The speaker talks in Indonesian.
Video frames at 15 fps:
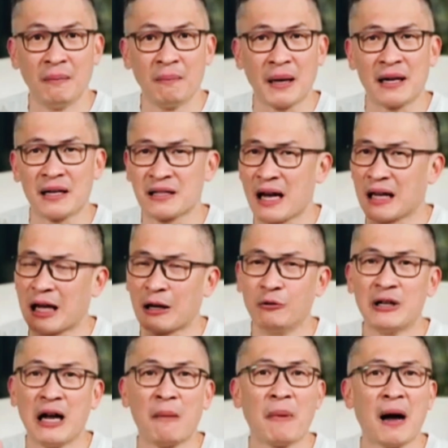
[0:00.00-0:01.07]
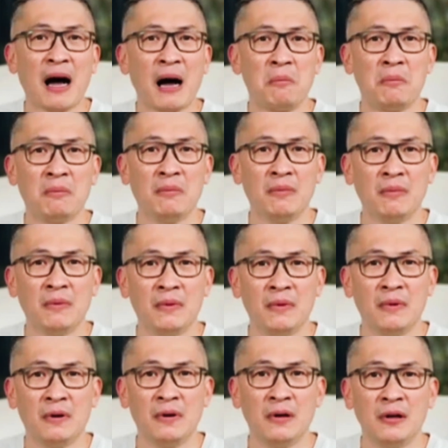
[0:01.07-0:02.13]
Pada saat aku tidak paham,
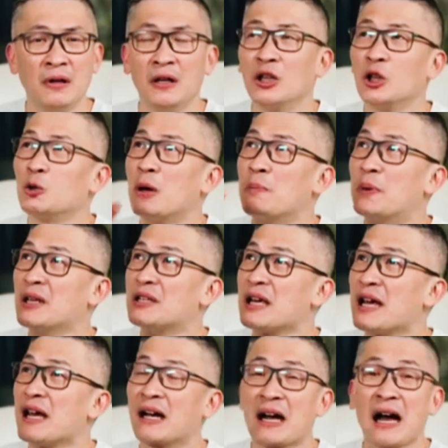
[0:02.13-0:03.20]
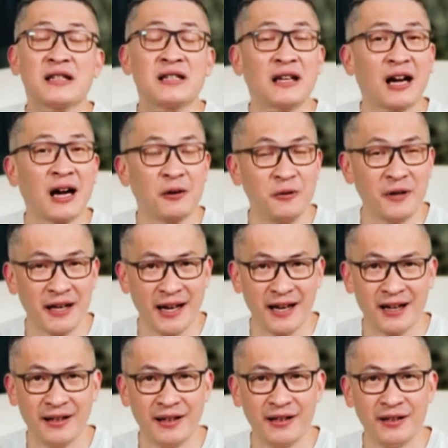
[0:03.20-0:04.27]
Tuhan beri saya kasih
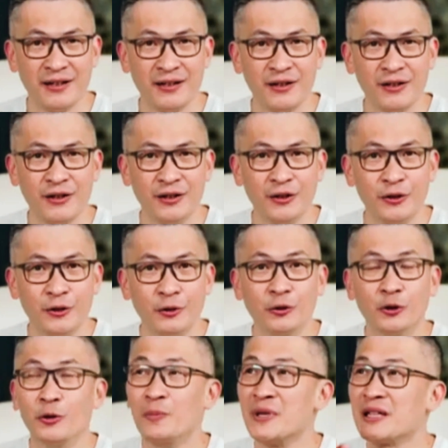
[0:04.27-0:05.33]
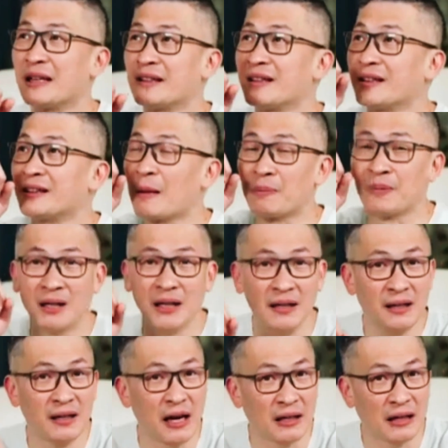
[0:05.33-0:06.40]
karunia untuk bisa tetap
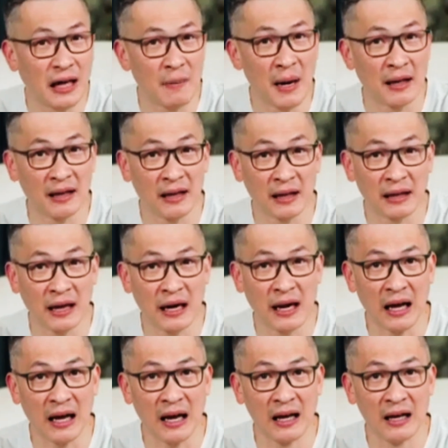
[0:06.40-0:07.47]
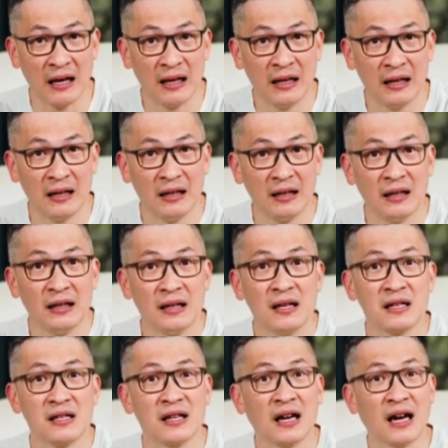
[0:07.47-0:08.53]
tinggal dalam hadirat Allah.
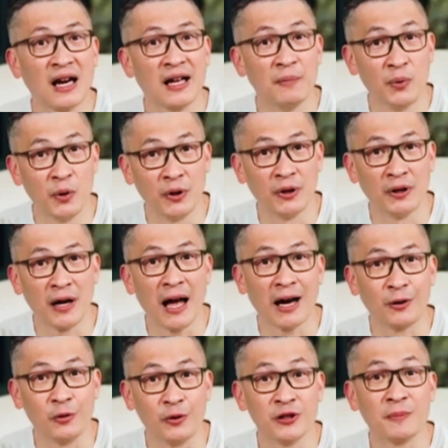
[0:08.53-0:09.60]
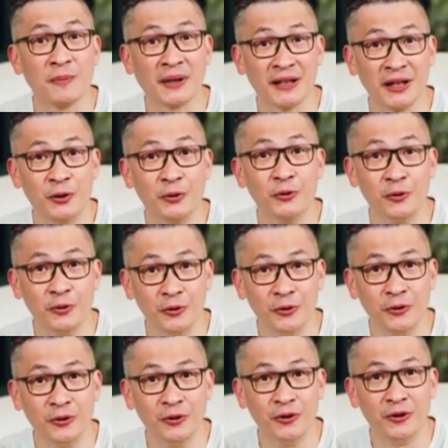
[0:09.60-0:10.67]
Sekalipun aku seperti dungu,
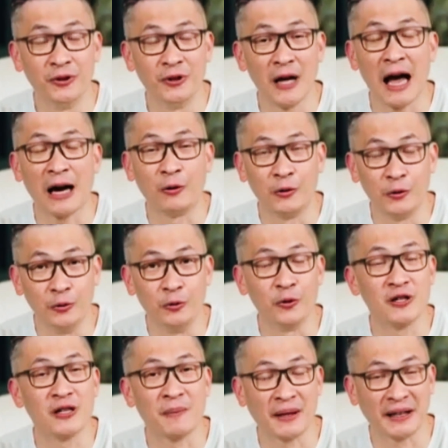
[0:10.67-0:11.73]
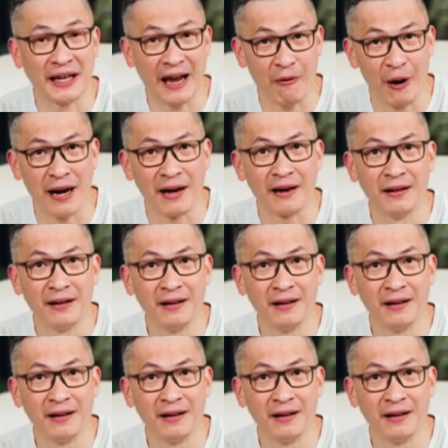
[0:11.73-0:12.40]
aku dungu seperti hewan.